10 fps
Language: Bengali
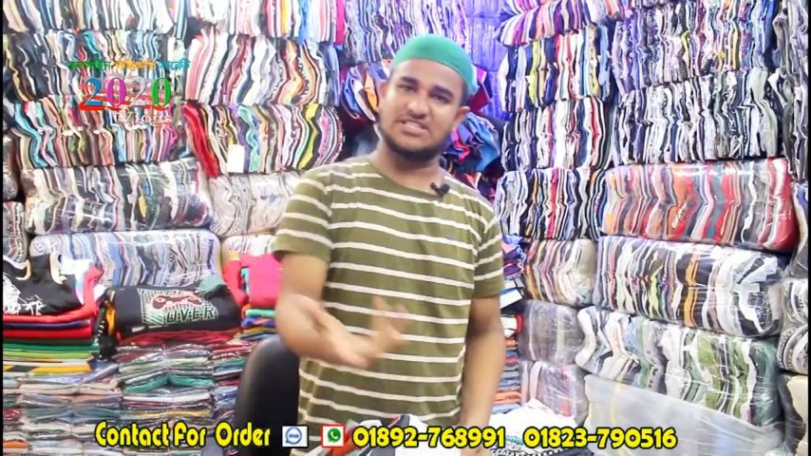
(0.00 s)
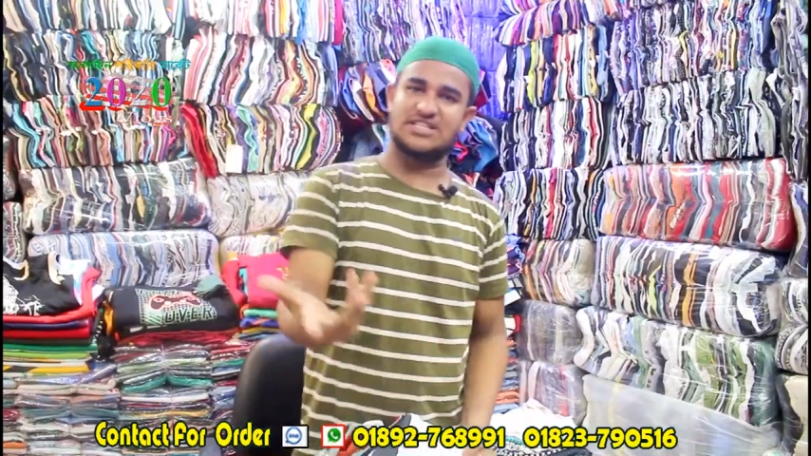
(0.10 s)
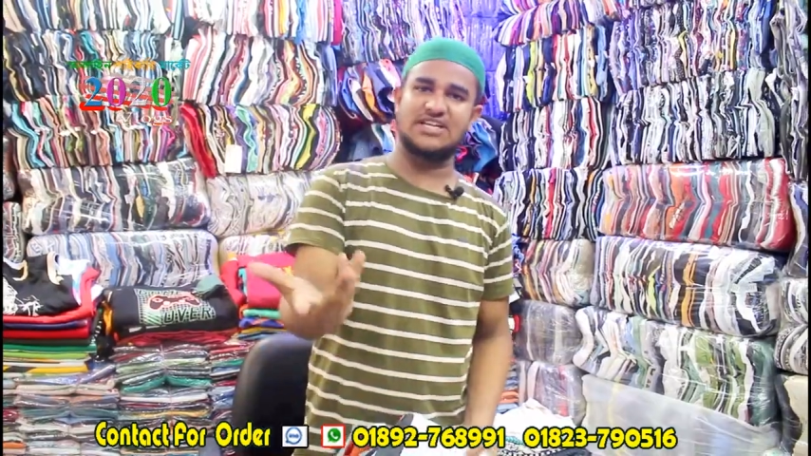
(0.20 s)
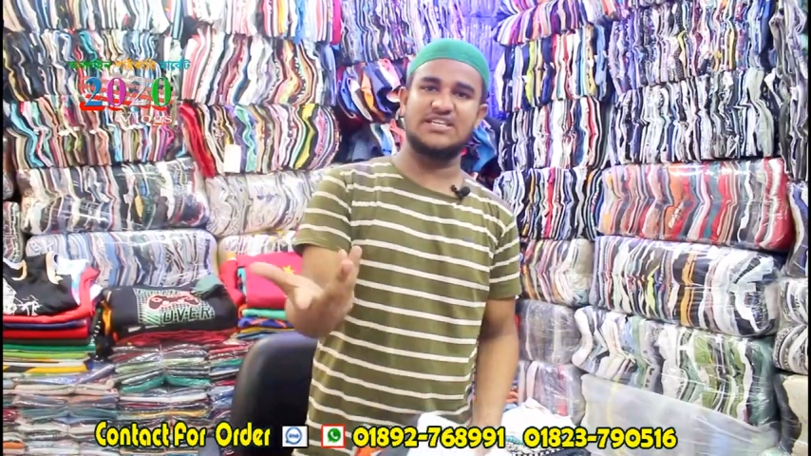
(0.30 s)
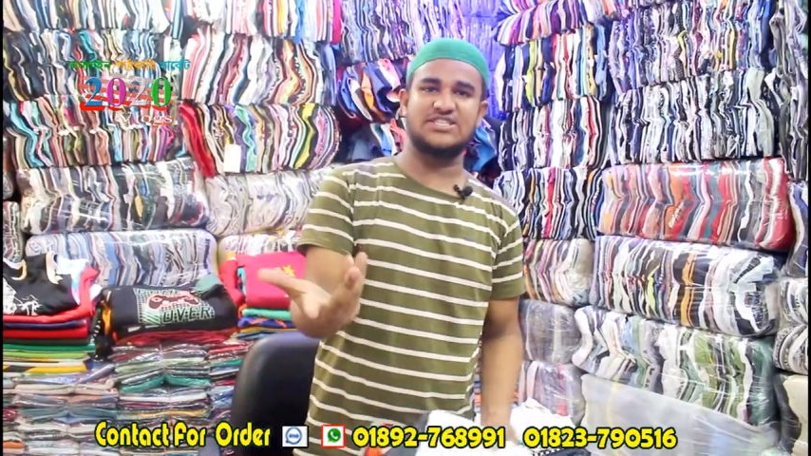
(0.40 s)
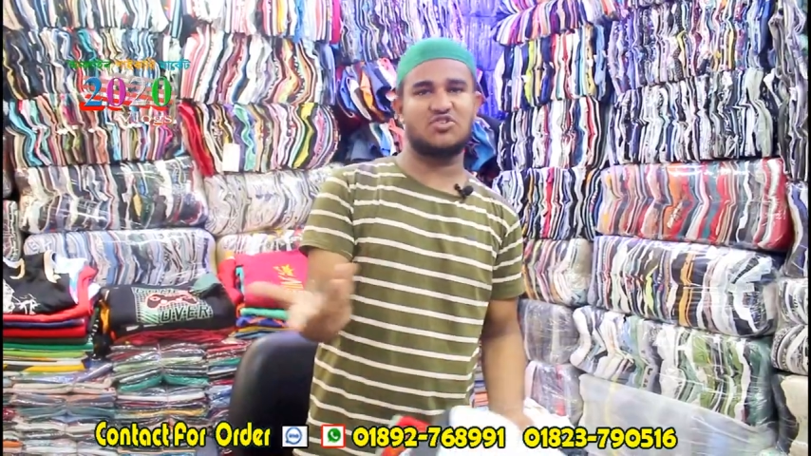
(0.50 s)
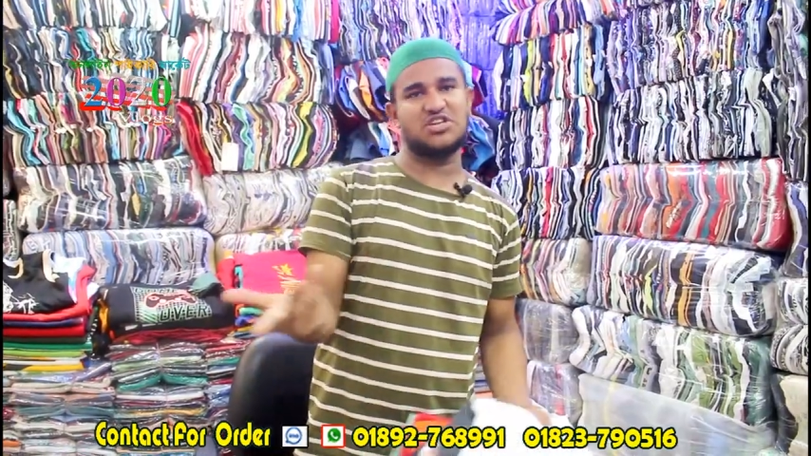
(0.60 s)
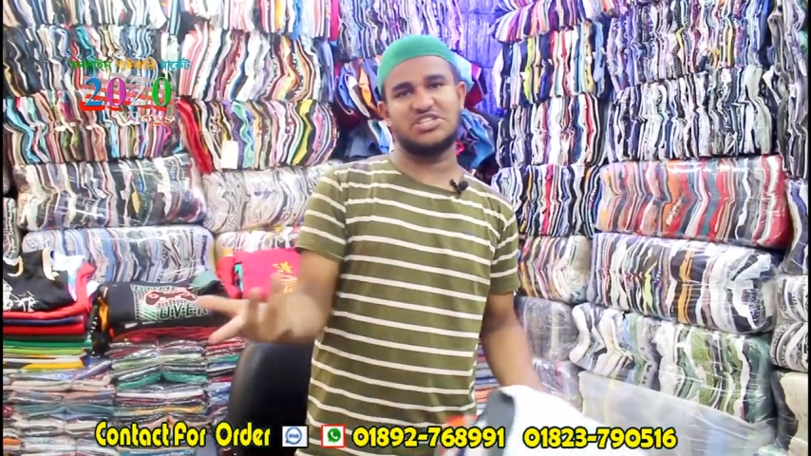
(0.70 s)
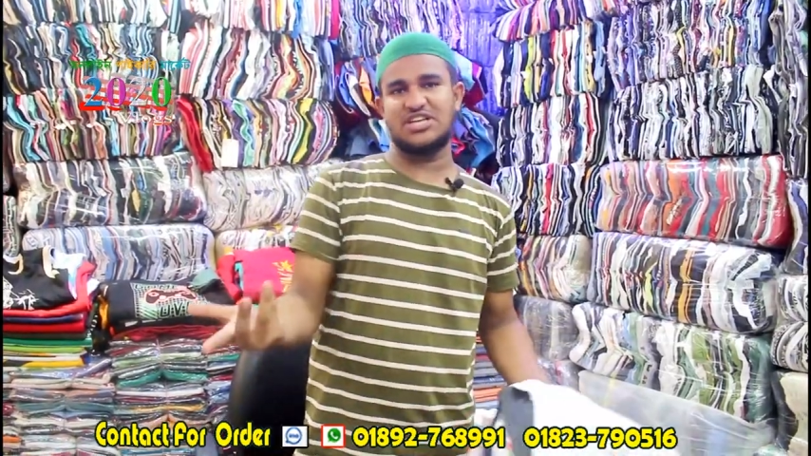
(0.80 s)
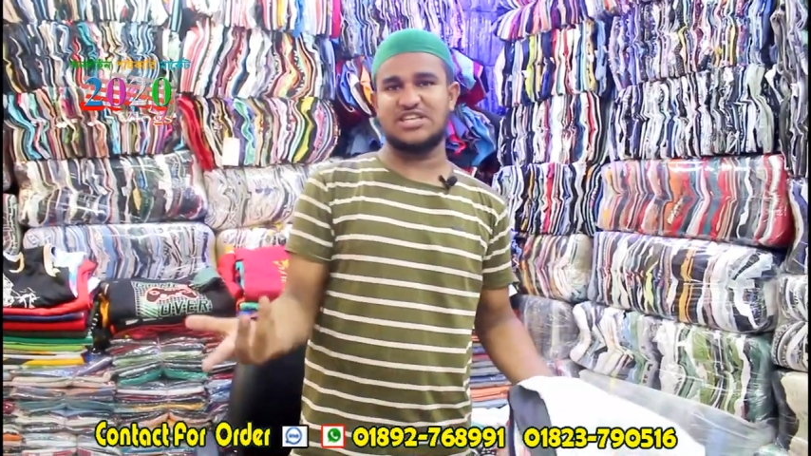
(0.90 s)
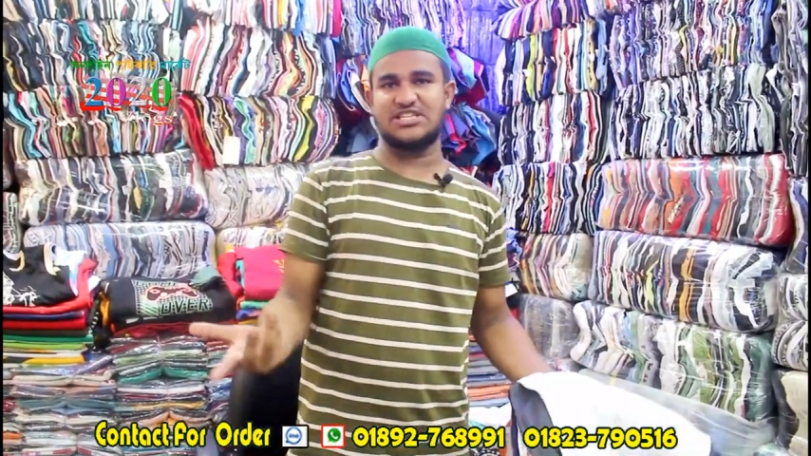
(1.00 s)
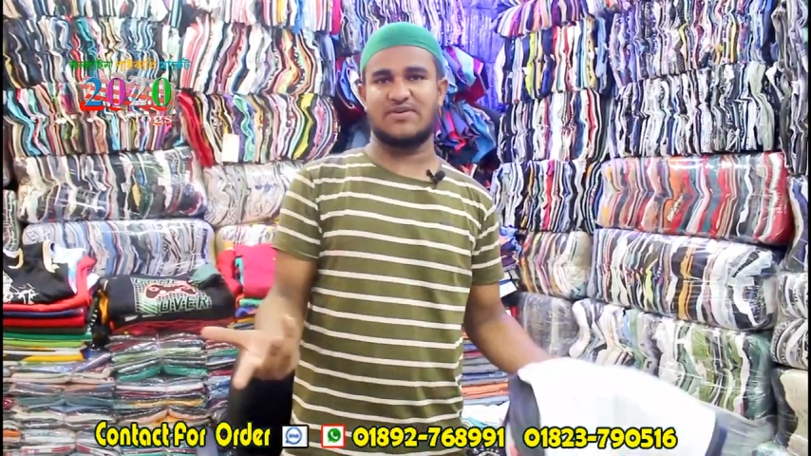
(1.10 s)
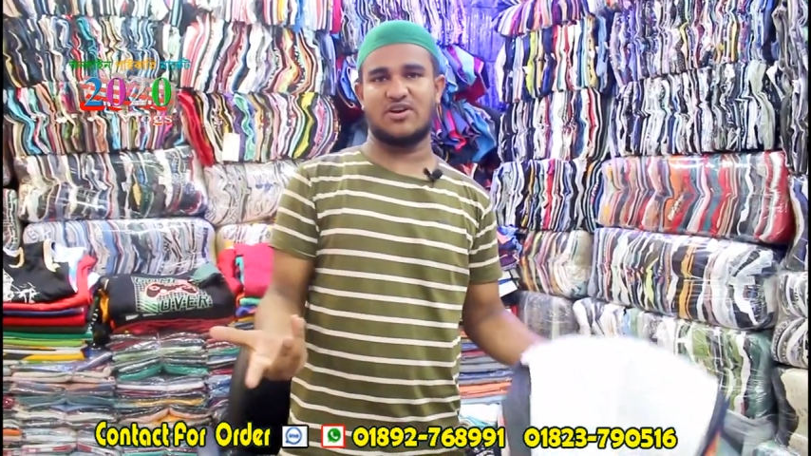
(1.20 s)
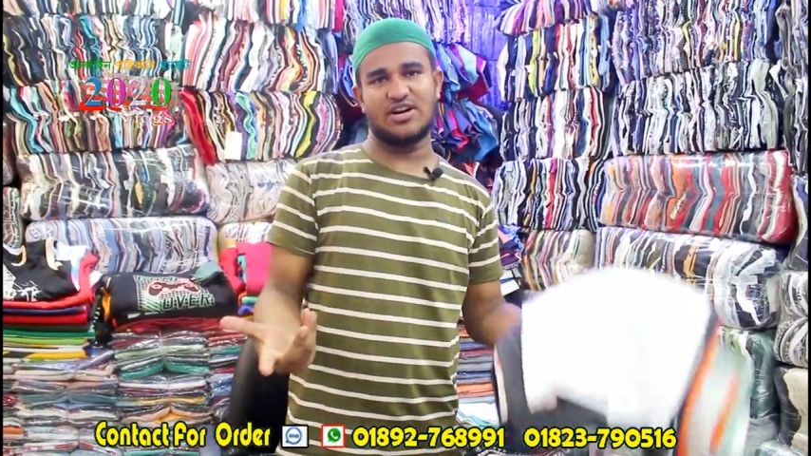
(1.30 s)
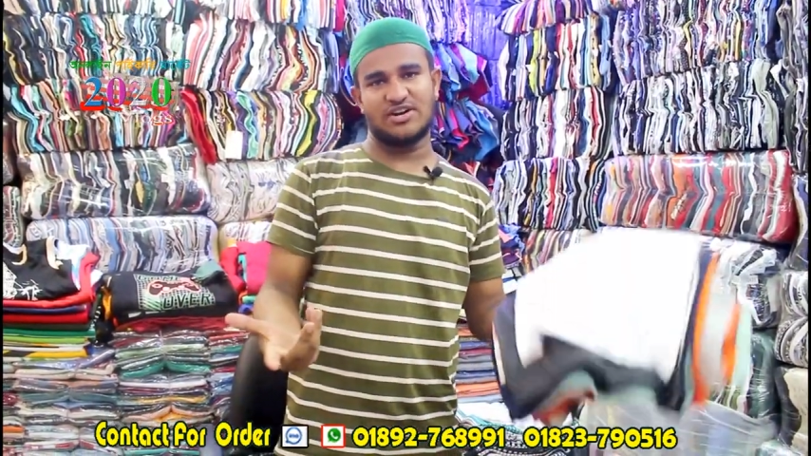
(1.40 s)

বাচ্চাদের গেঞ্জি অনাসে নিয়ে যাবে এগুলো